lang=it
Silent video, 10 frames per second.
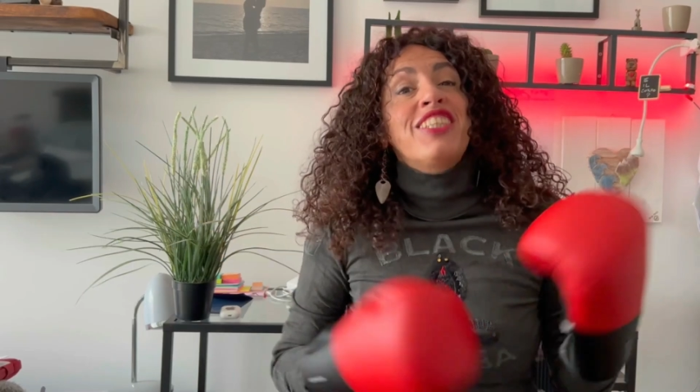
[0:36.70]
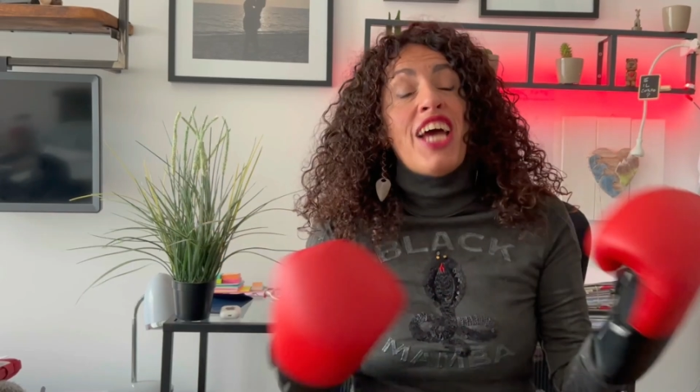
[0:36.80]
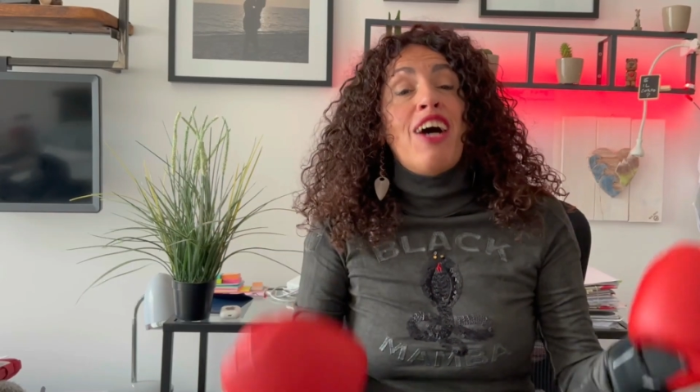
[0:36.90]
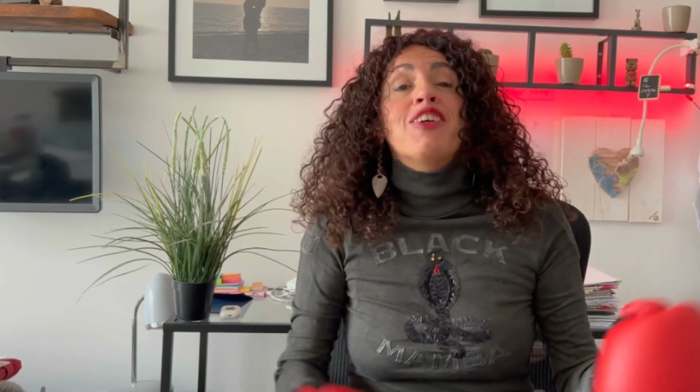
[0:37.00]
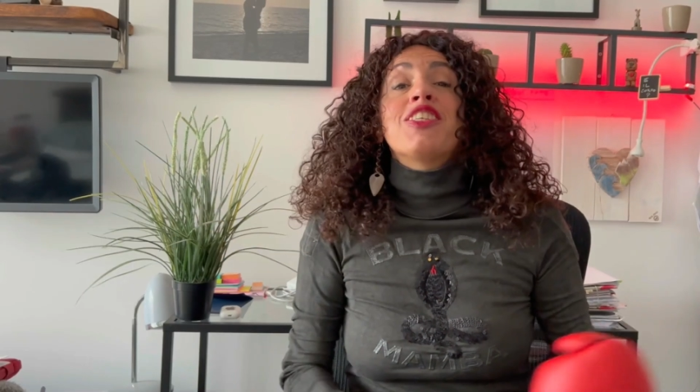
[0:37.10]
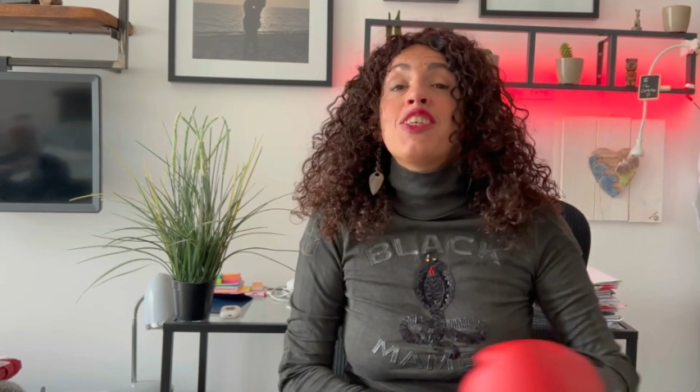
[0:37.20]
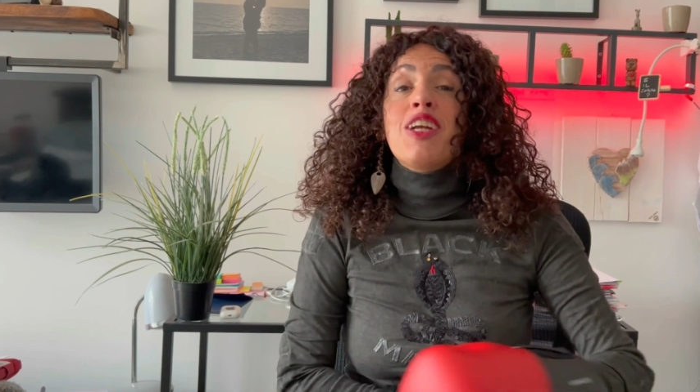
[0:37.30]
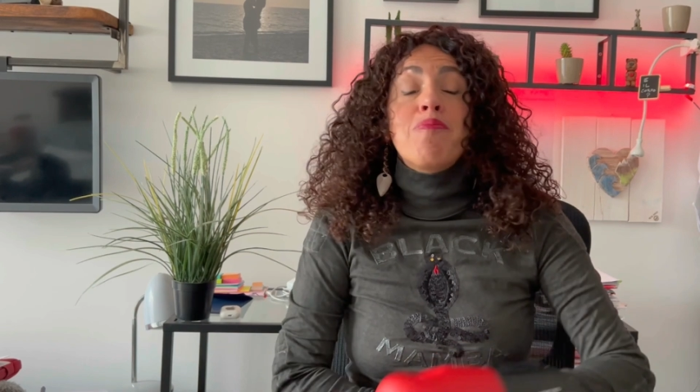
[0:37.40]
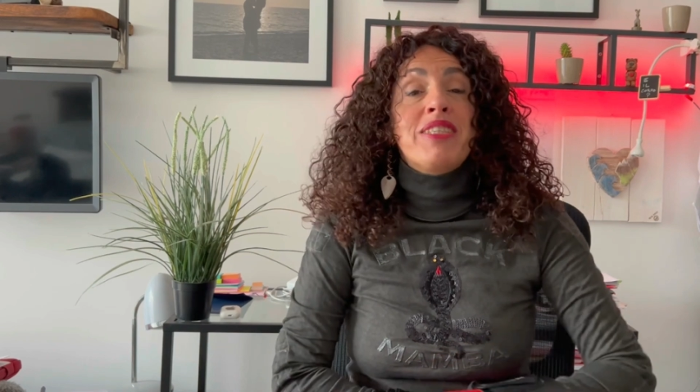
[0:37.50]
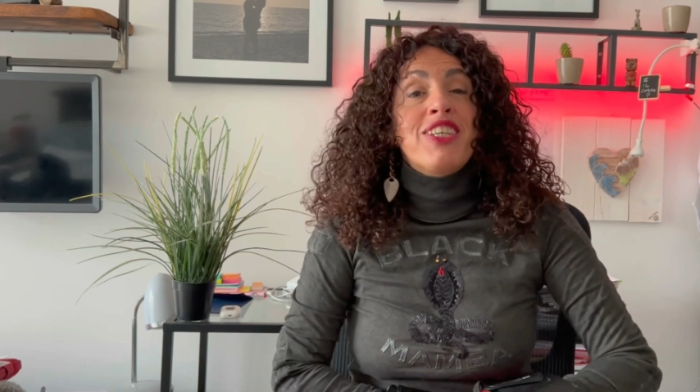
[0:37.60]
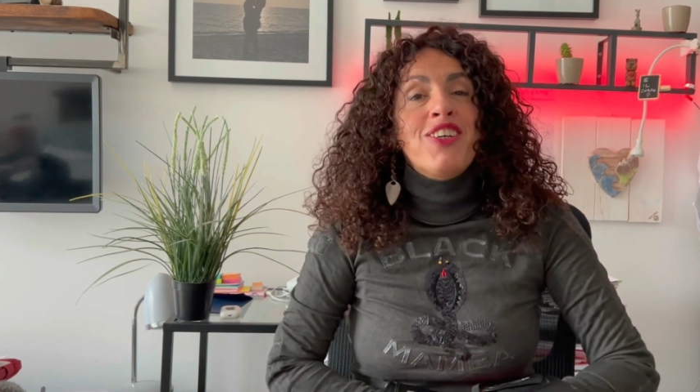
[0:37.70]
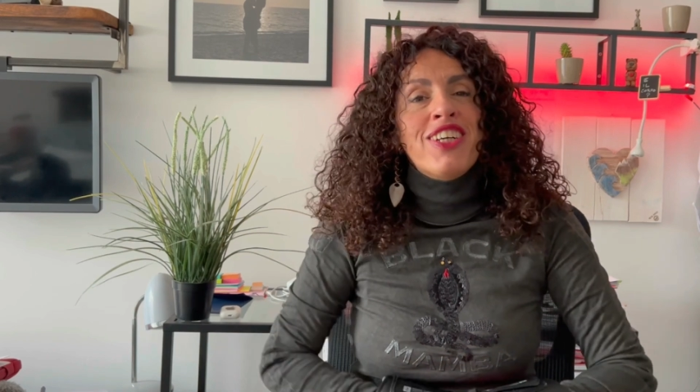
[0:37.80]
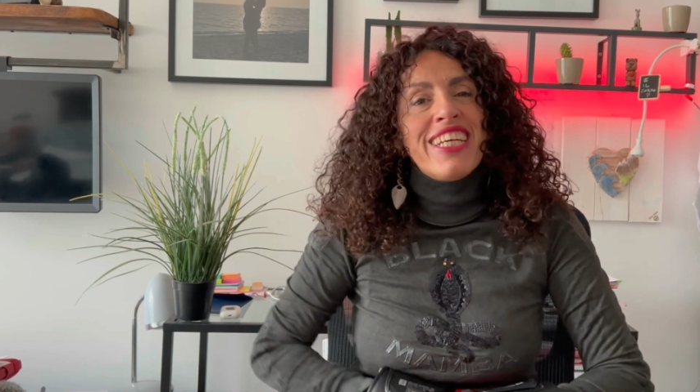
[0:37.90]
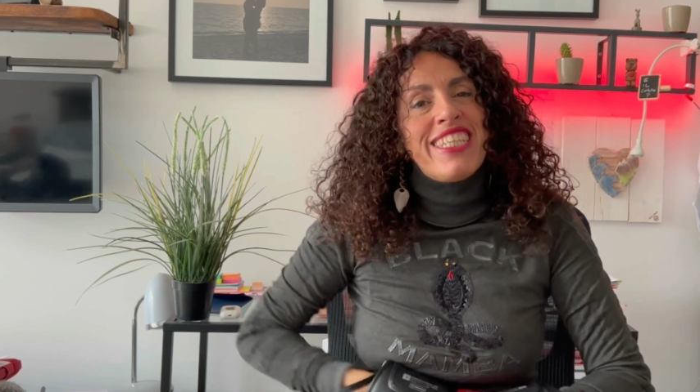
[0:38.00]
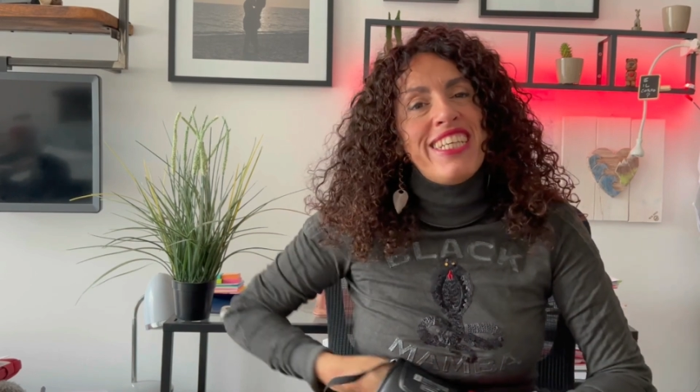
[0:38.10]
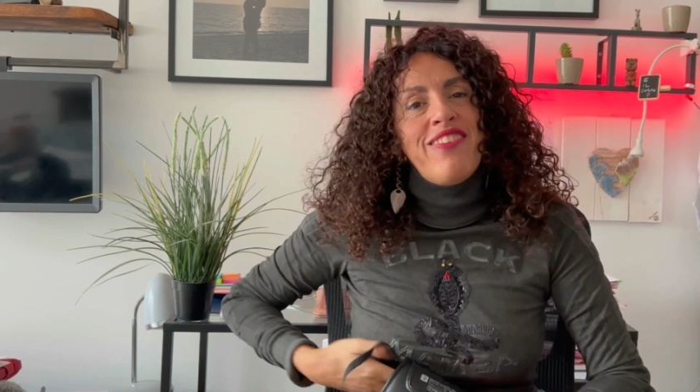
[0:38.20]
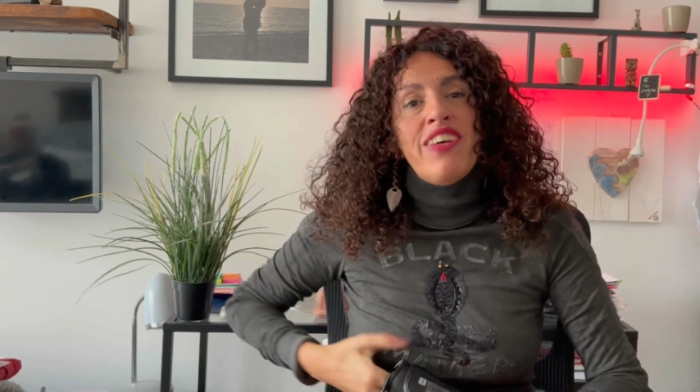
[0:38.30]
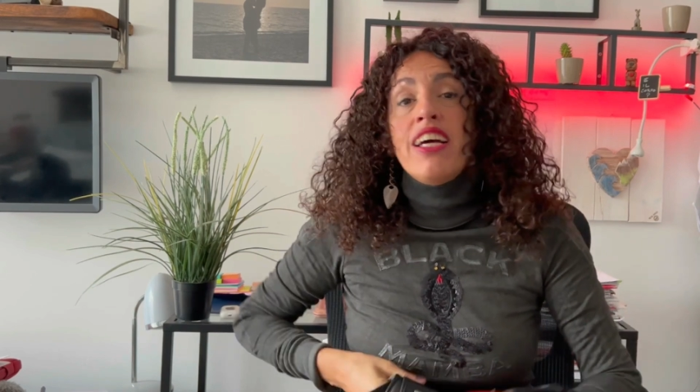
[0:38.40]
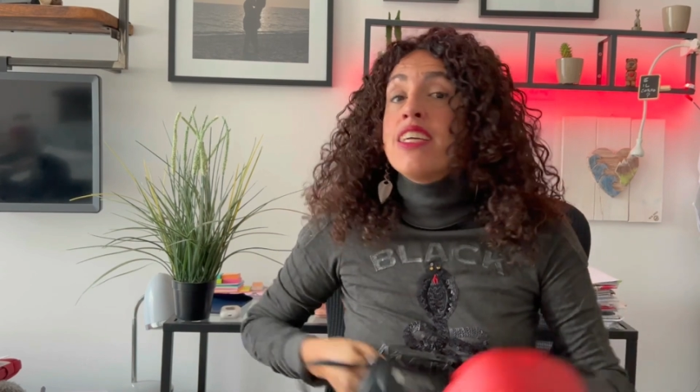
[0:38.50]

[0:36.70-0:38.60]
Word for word: Ciao, sono la psicologa Silvia.